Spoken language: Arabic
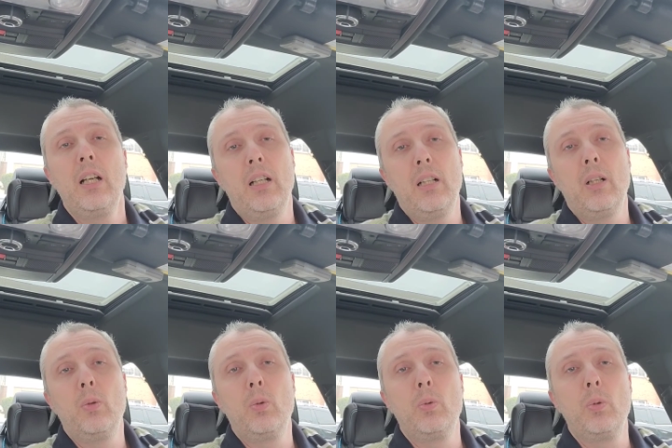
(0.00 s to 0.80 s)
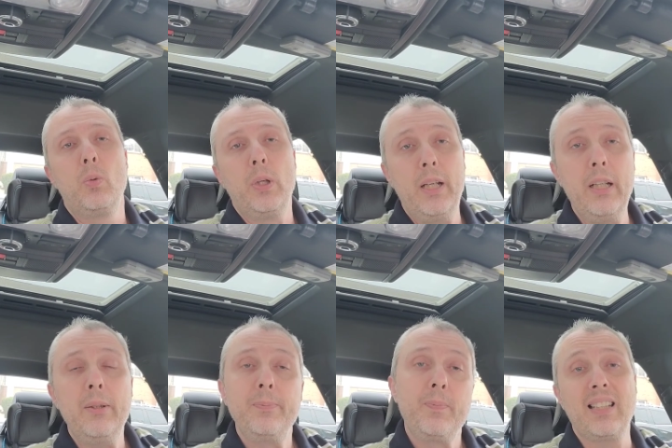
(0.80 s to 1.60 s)
آه، و
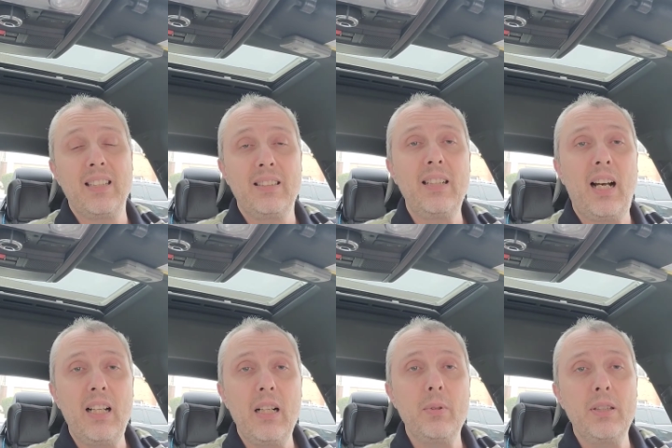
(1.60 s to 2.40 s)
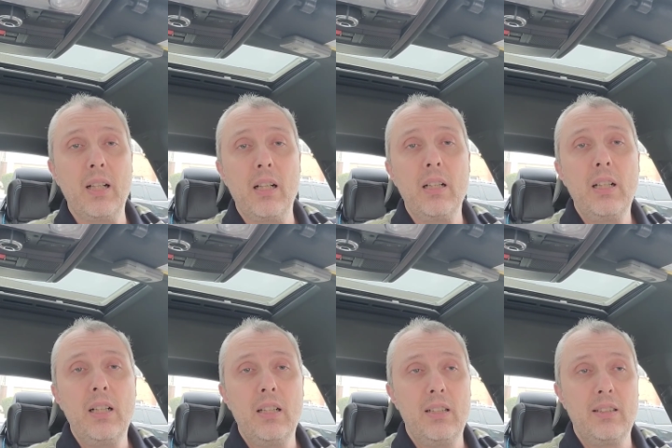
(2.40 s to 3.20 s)
E حسينا على ابننا
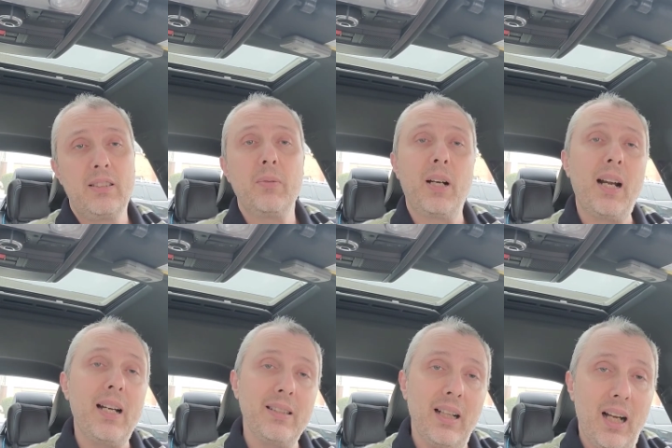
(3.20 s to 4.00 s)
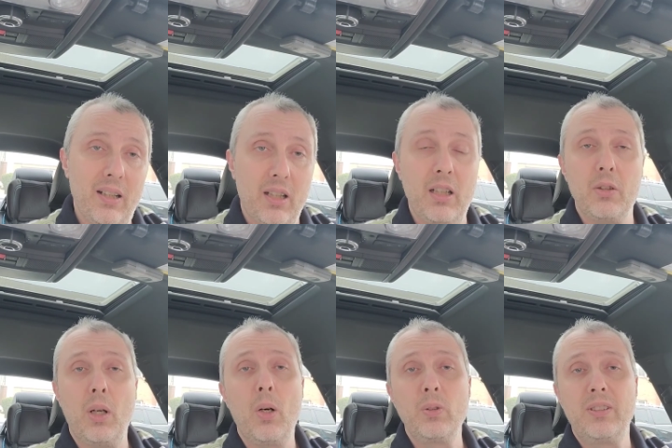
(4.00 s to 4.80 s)
استمرار هذه الاعراض
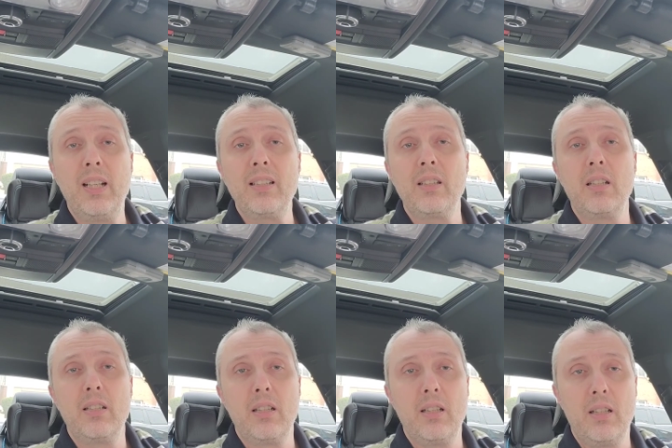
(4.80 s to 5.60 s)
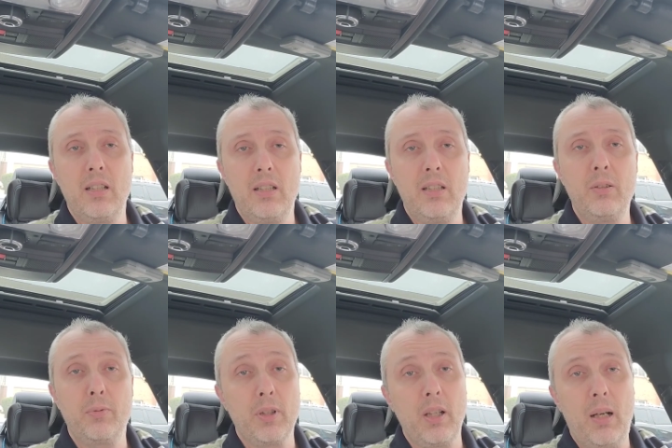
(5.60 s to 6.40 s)
او ازدياد انه
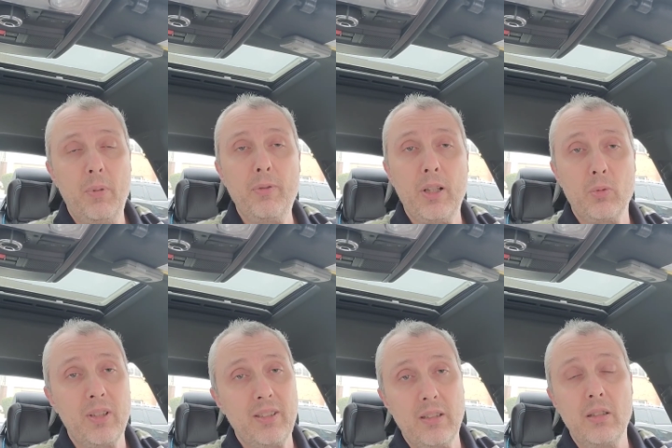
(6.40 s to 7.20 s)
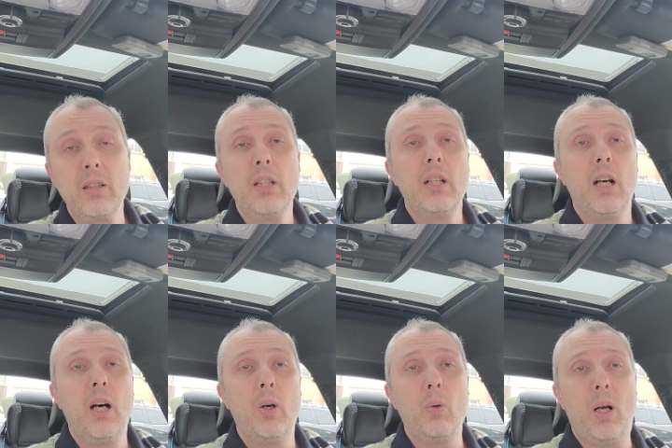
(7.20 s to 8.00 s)
عم بيفقد وزن
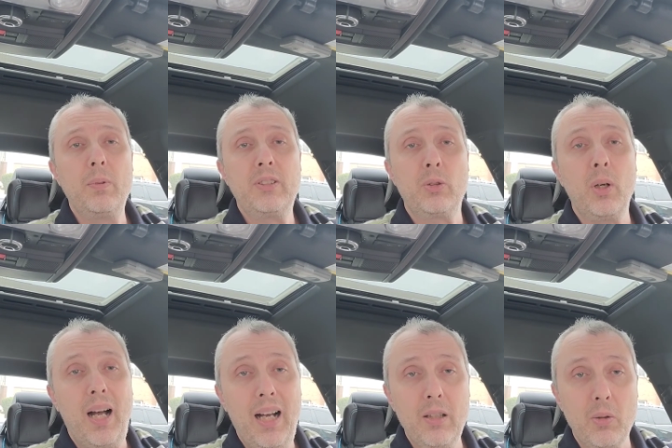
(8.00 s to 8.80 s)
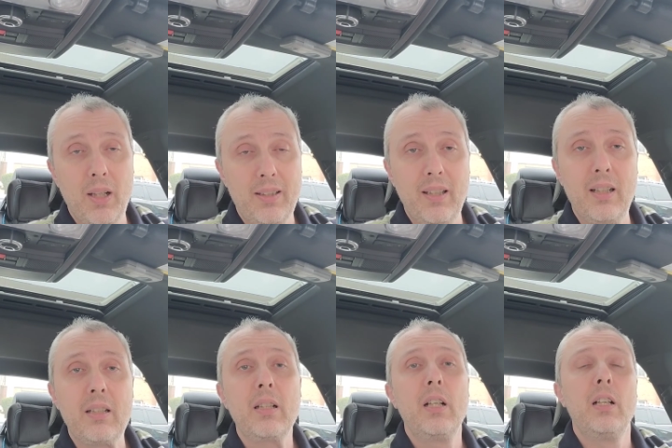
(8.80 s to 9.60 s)
او عم يسوء حالته
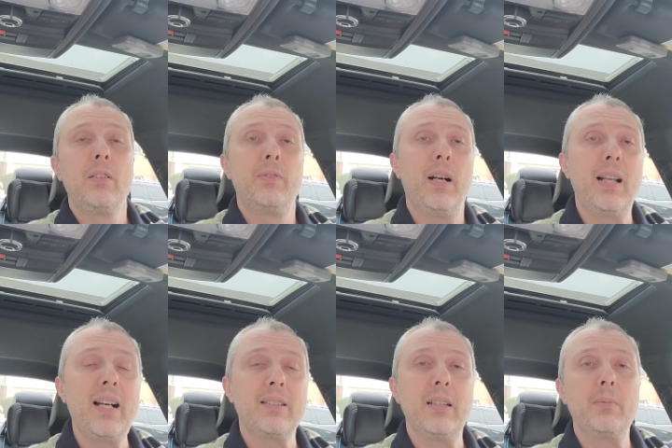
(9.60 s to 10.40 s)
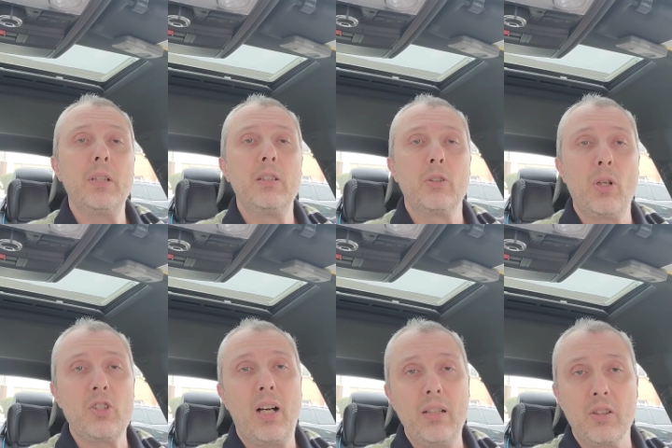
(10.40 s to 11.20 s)
اكثر فلازم
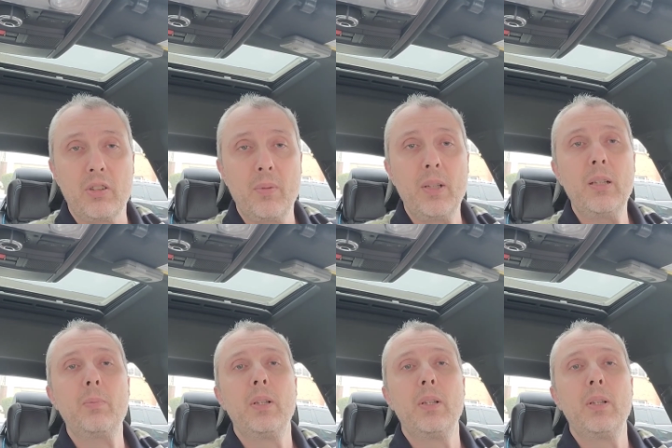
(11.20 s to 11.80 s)
نتوجه عن الطبيب